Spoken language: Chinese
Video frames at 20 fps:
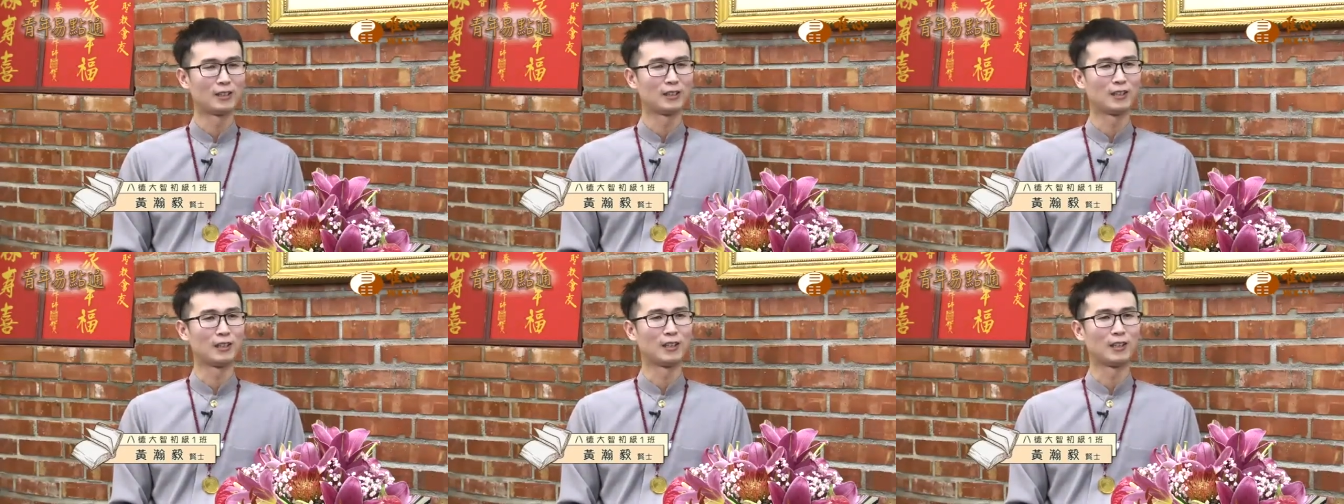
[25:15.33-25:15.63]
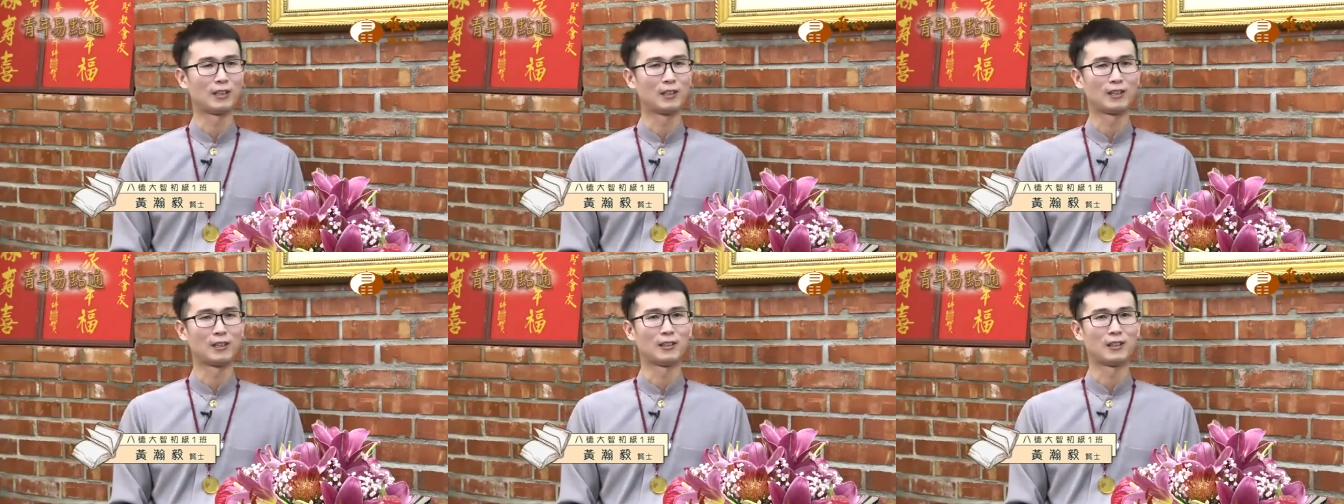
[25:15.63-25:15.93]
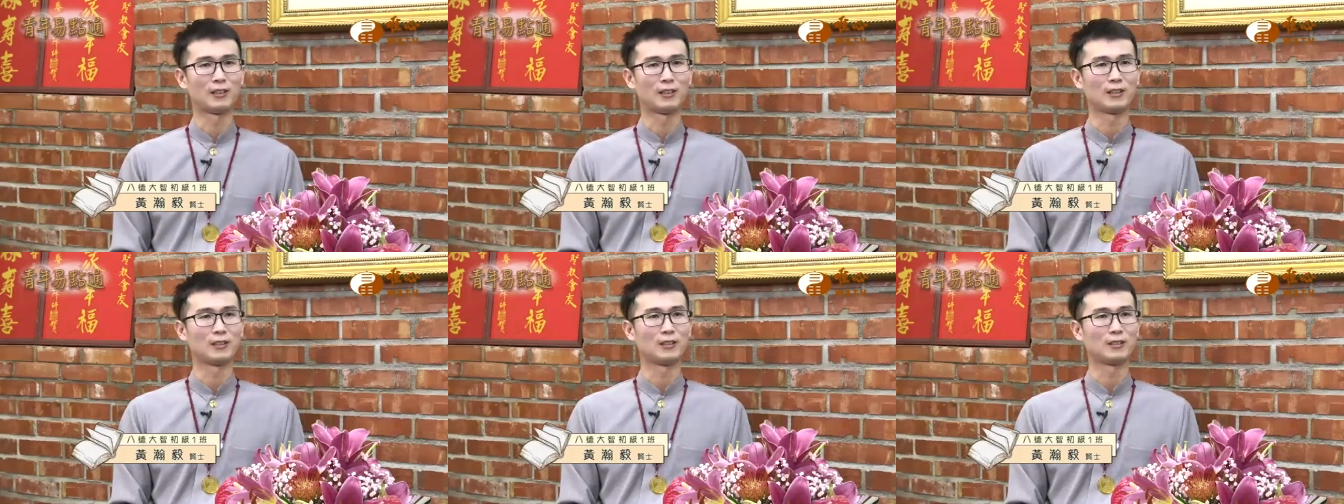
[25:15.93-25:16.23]

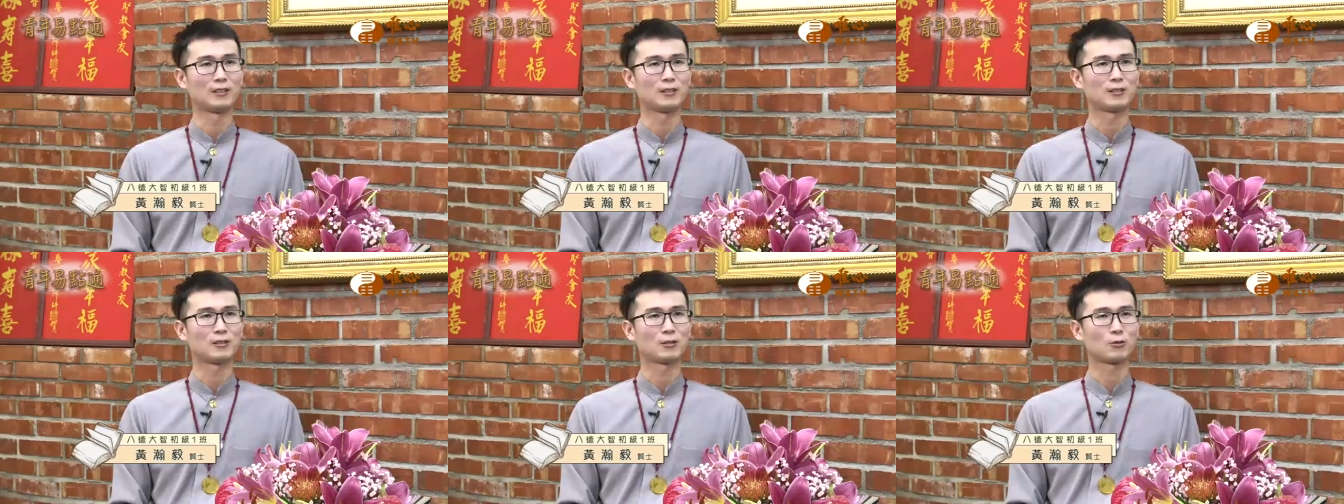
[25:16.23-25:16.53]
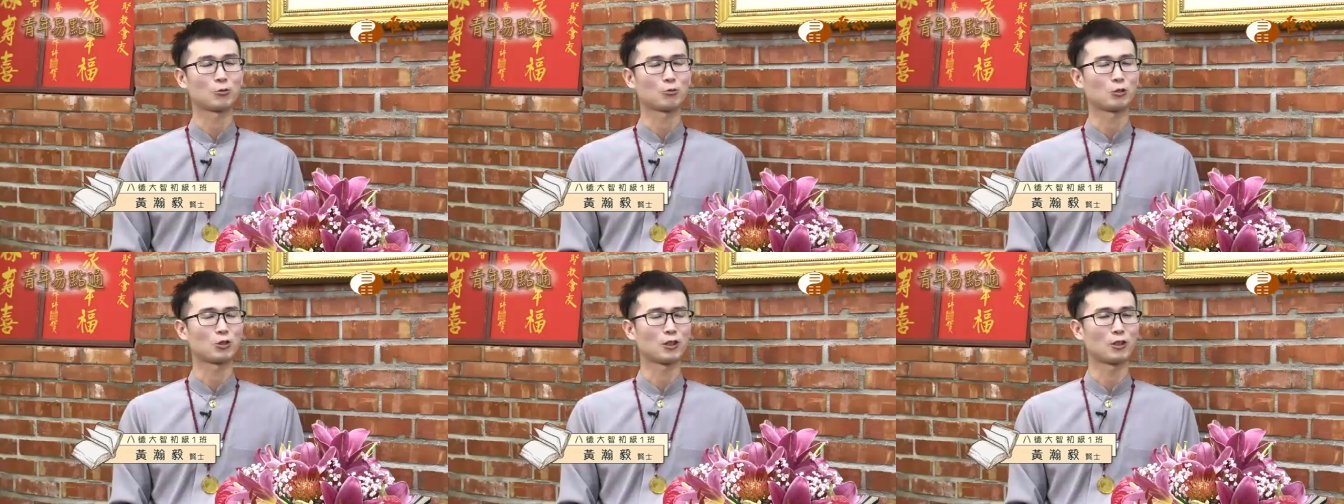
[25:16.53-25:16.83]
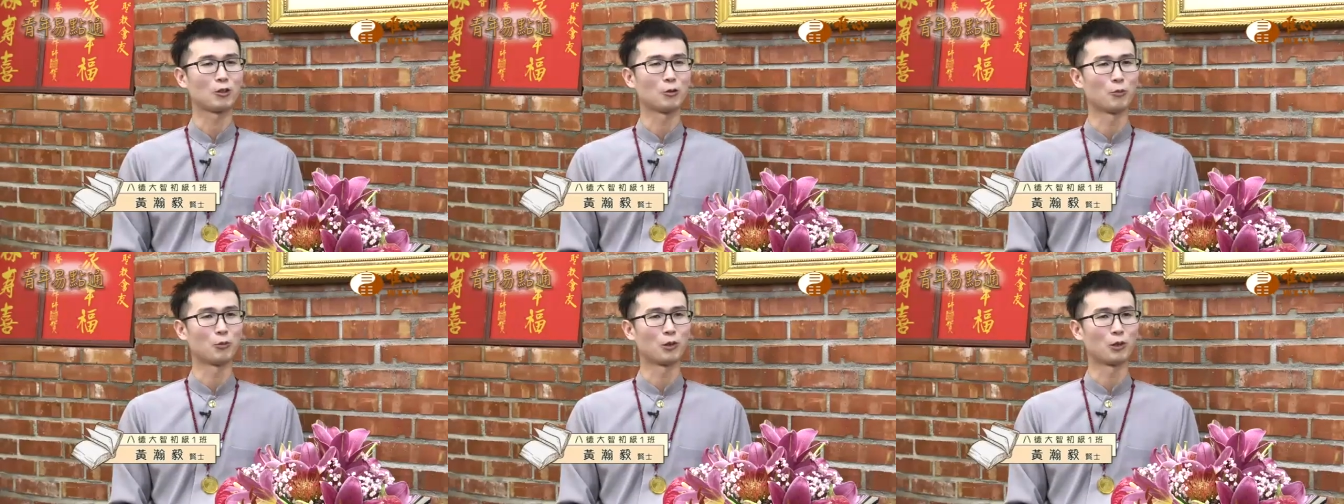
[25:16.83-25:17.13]
那祖
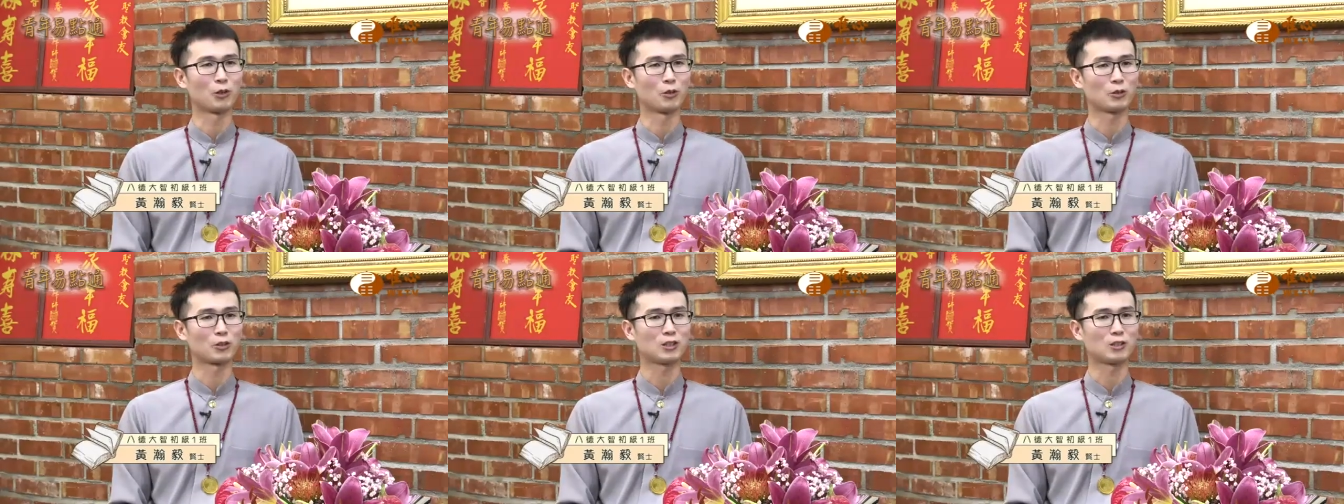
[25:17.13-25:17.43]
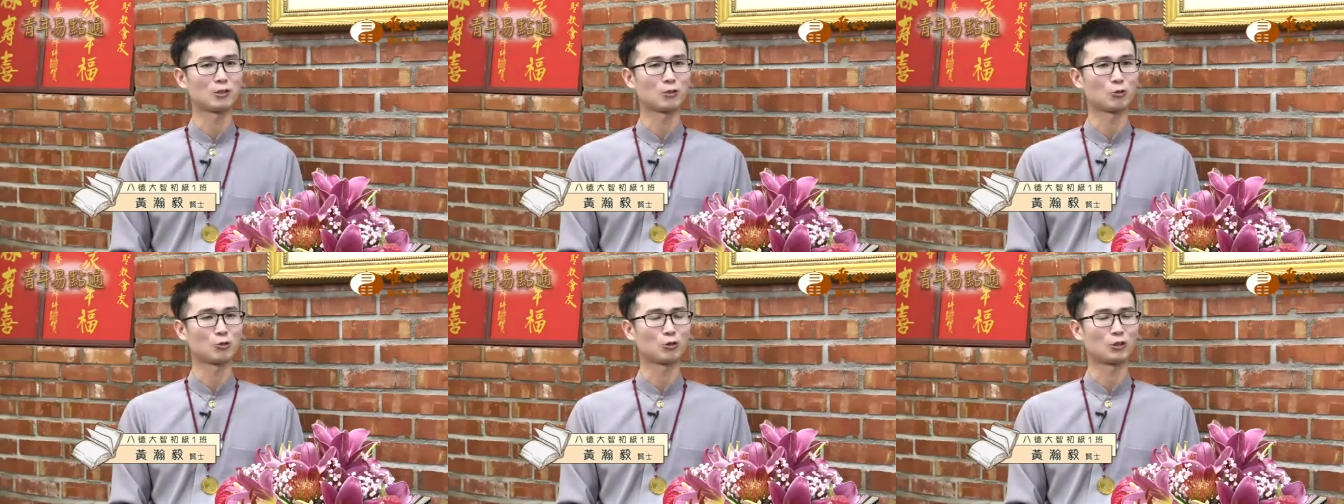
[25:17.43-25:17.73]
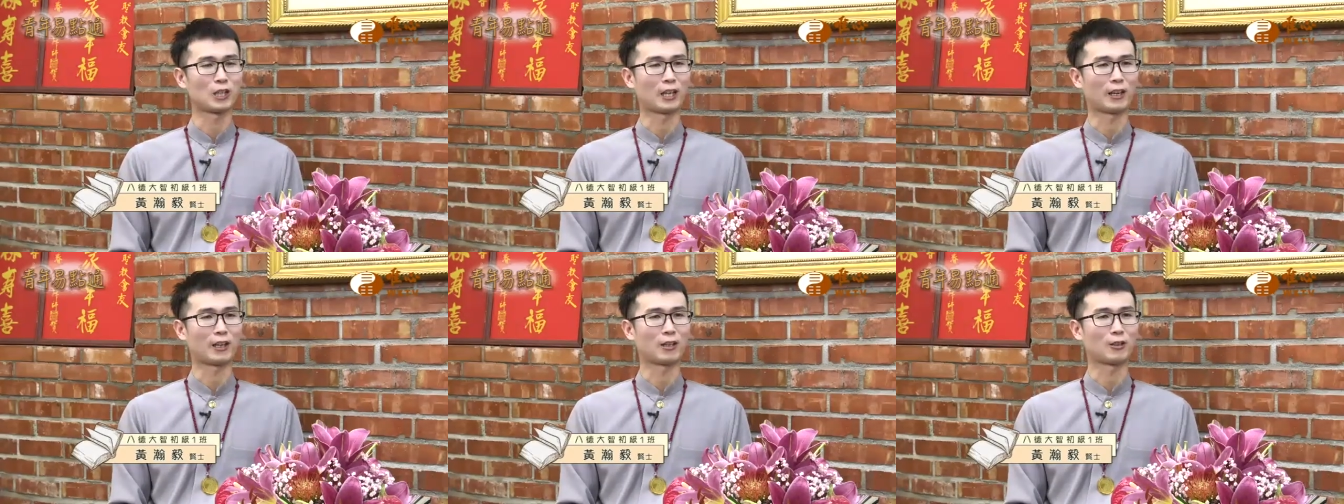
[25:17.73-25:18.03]
先有没有兴趣
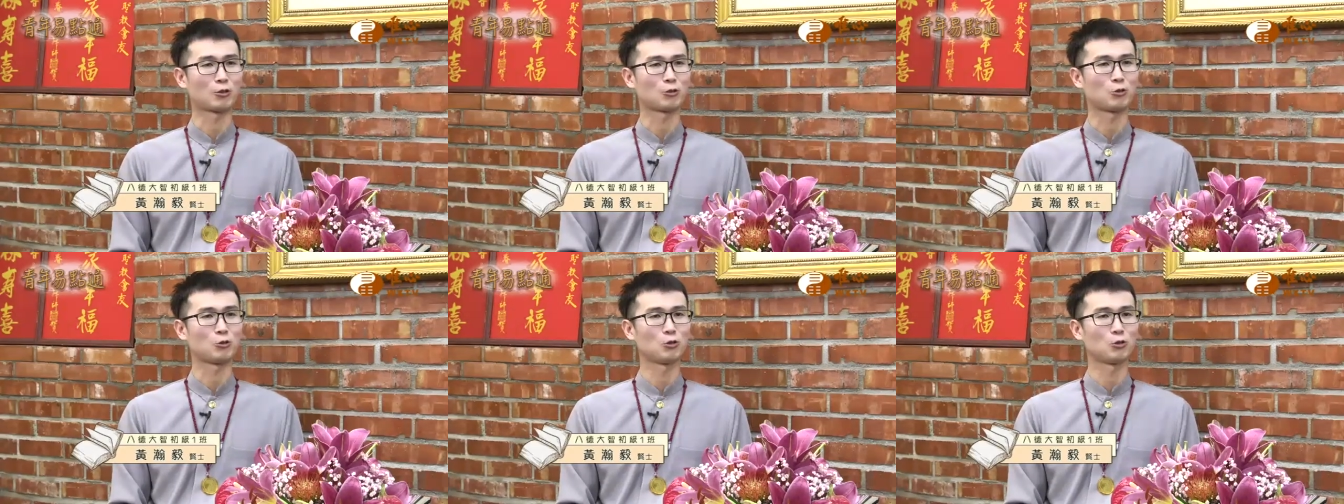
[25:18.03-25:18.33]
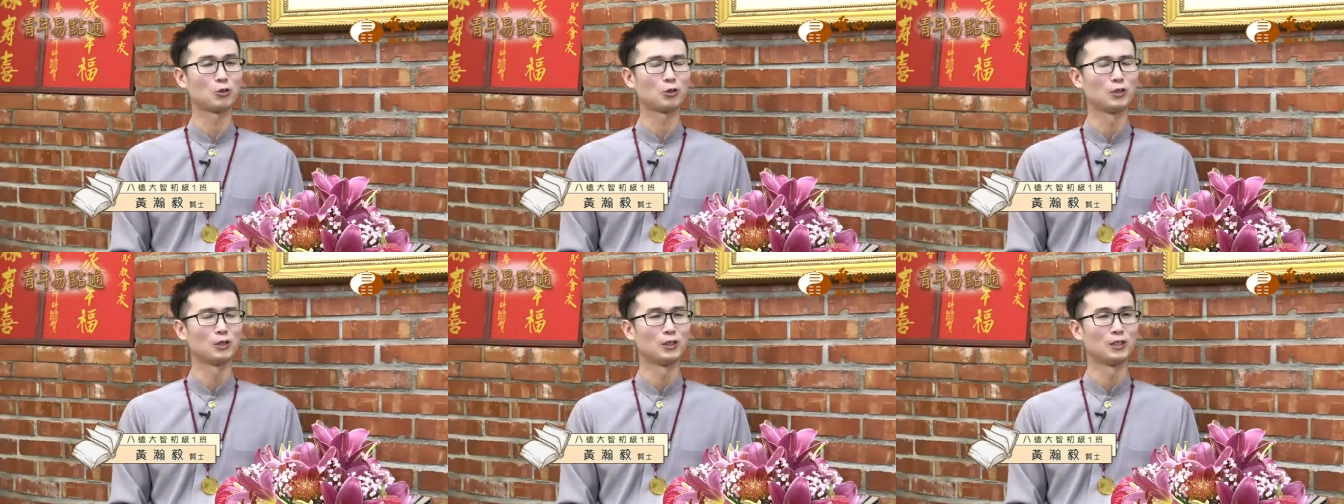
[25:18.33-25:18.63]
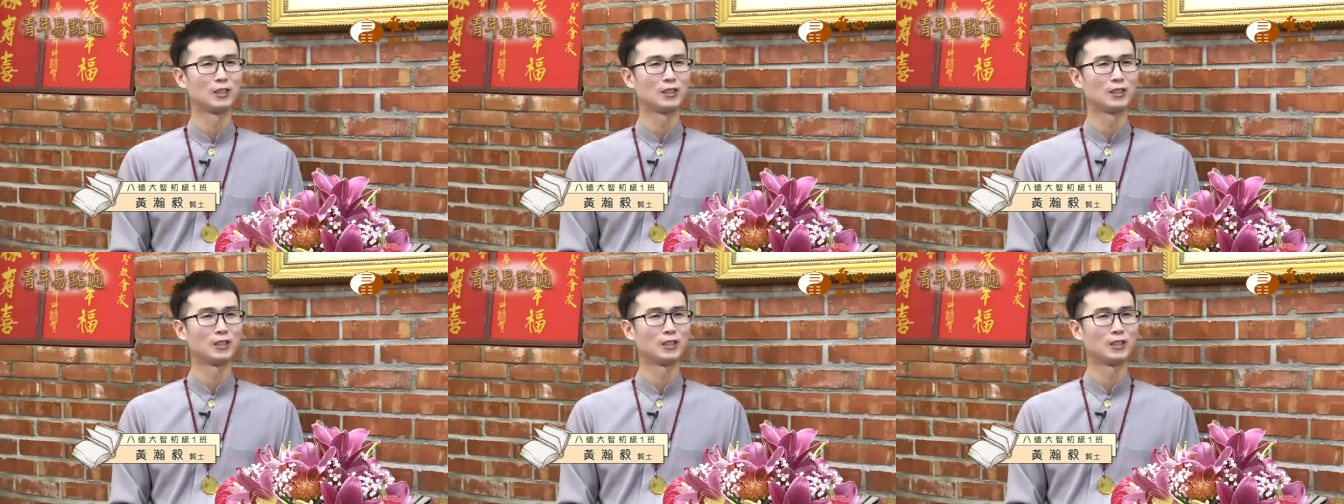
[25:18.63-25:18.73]
想要去，